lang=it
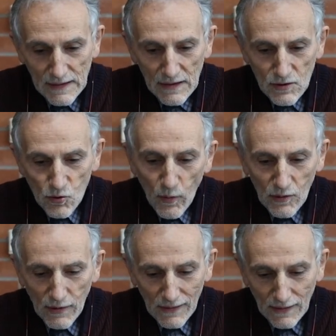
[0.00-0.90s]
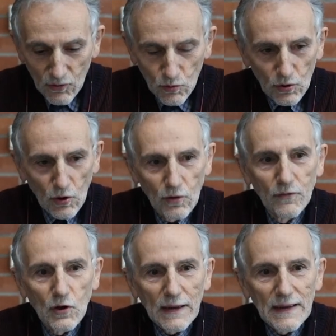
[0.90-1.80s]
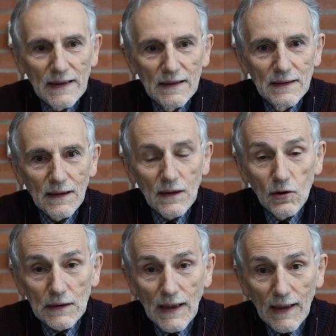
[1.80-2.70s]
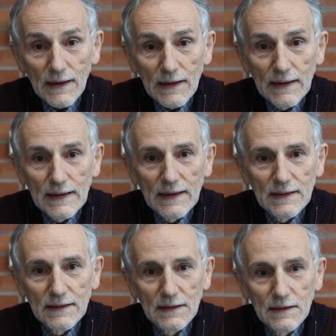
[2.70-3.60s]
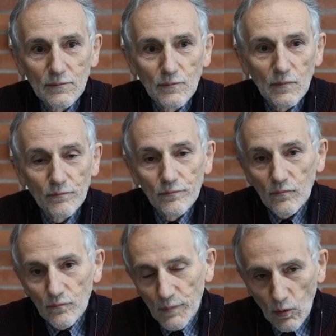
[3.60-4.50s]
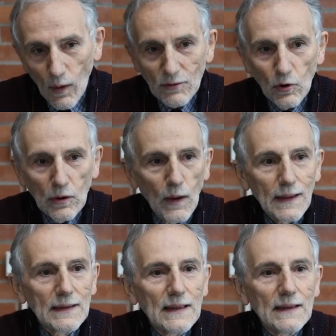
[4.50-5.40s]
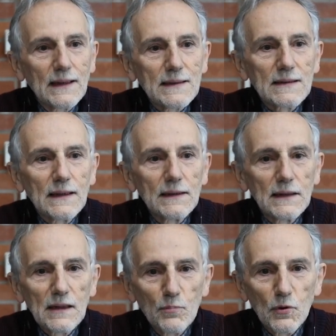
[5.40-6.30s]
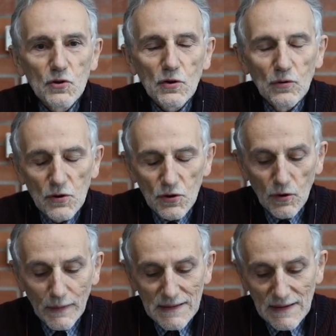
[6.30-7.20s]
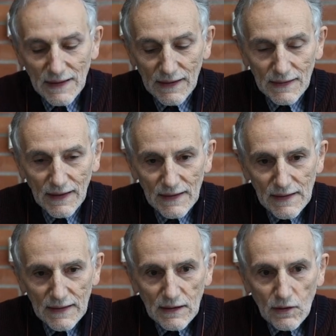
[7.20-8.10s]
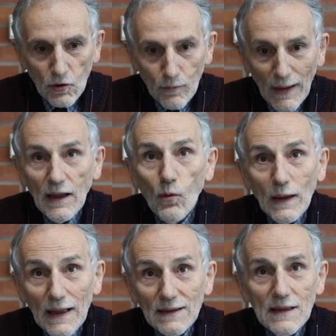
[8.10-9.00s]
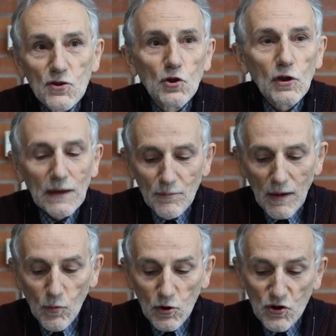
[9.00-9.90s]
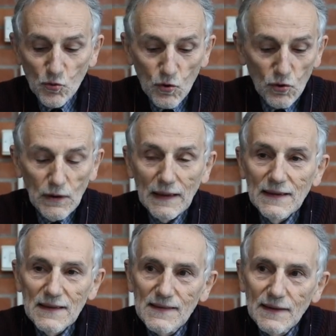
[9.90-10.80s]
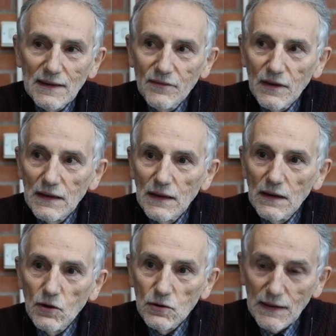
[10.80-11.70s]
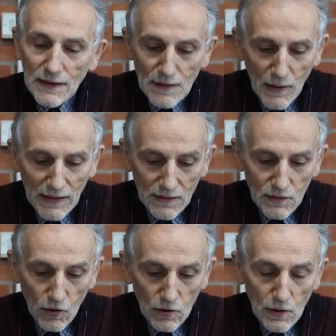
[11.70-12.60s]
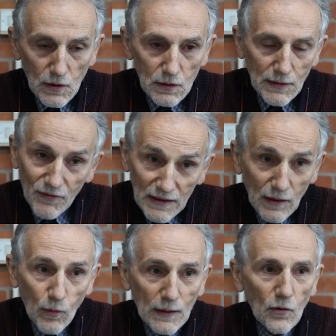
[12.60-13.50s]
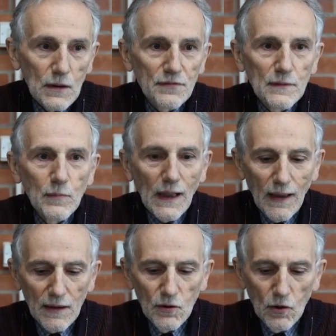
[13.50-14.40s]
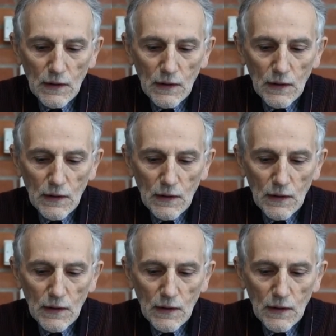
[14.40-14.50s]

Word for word: Su quello che è accaduto vorrei eh, ricordare che ehm, per quanto riguarda la casa di riposo di cui sono presidente Ormai da 40 giorni abbiamo assunto delle iniziative di contenimento, dal 24 di febbraio